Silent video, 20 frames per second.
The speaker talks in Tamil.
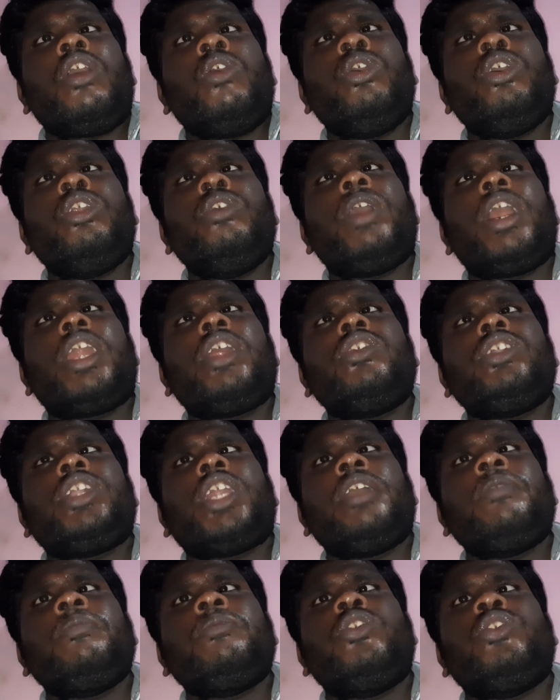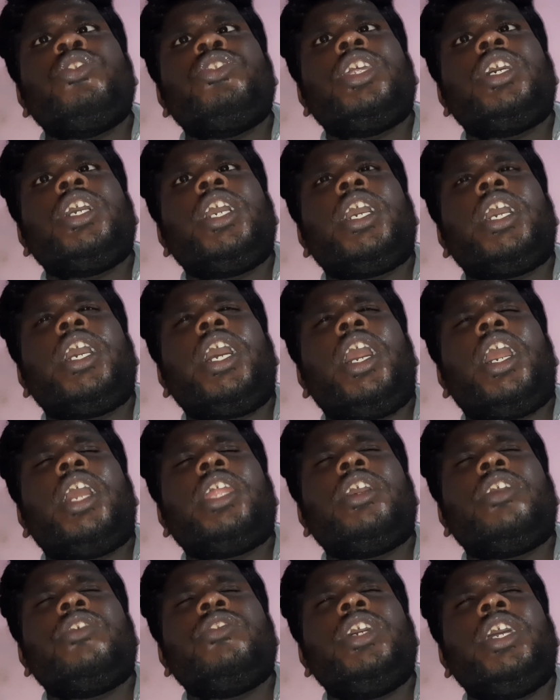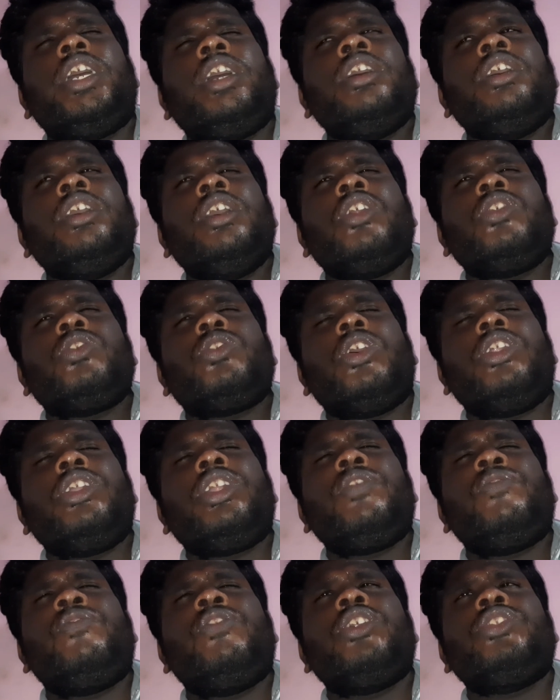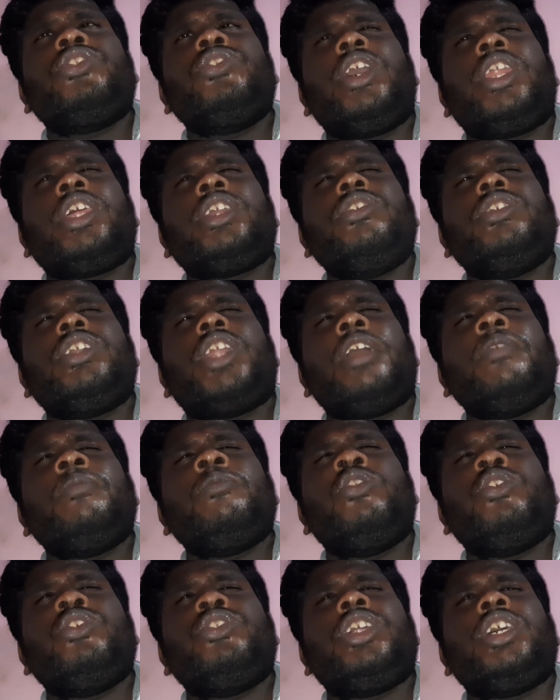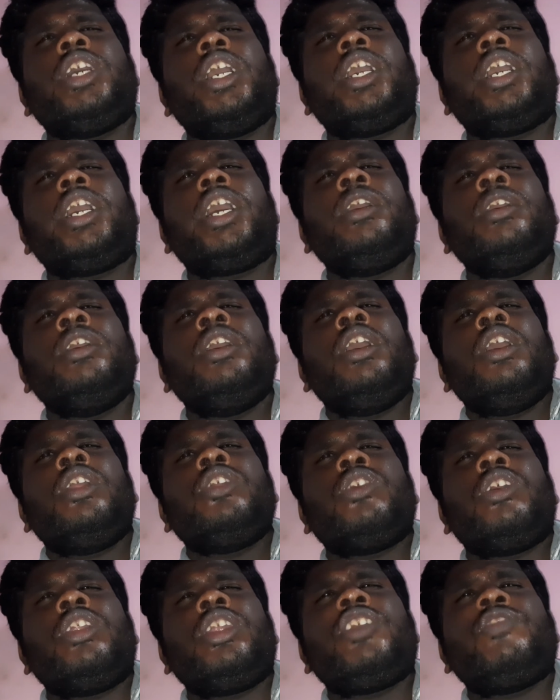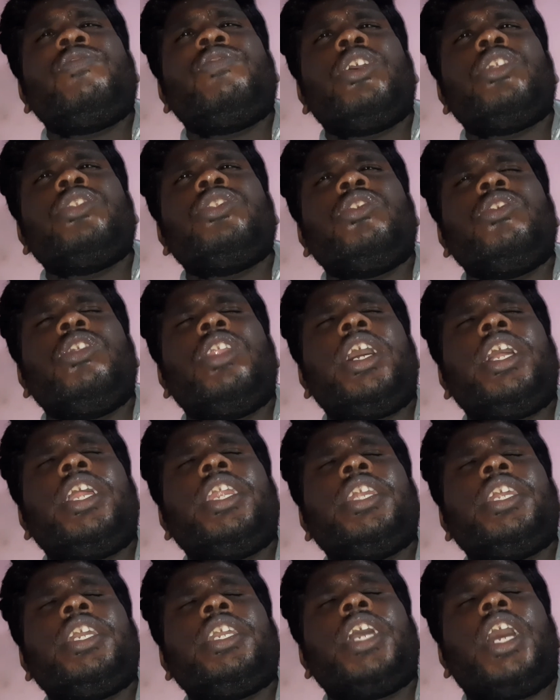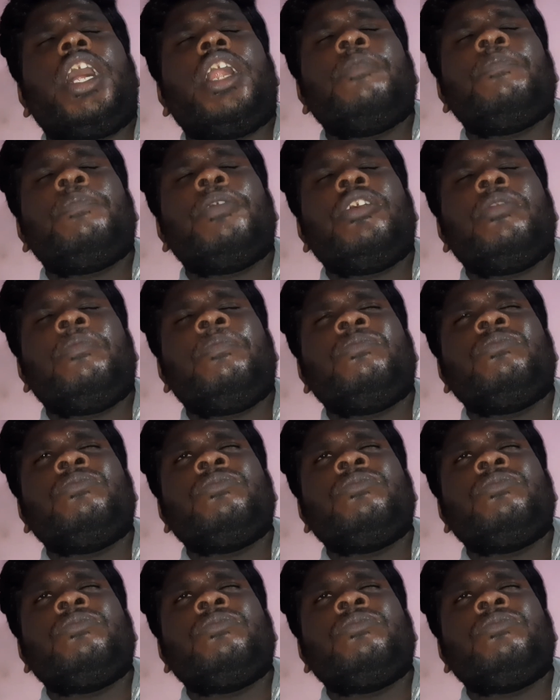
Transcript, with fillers: ஒரு வாரம் டைம் கொடுத்துருக்காங்க அதாவது டுவெண்ட்டி ஃபோர்த் வரைக்கும் டைம் கொடுத்துருக்காங்க டுவெண்ட்டி ஃபோர்த்துக்குள்ளே நீங்கள் அனுப்பணும்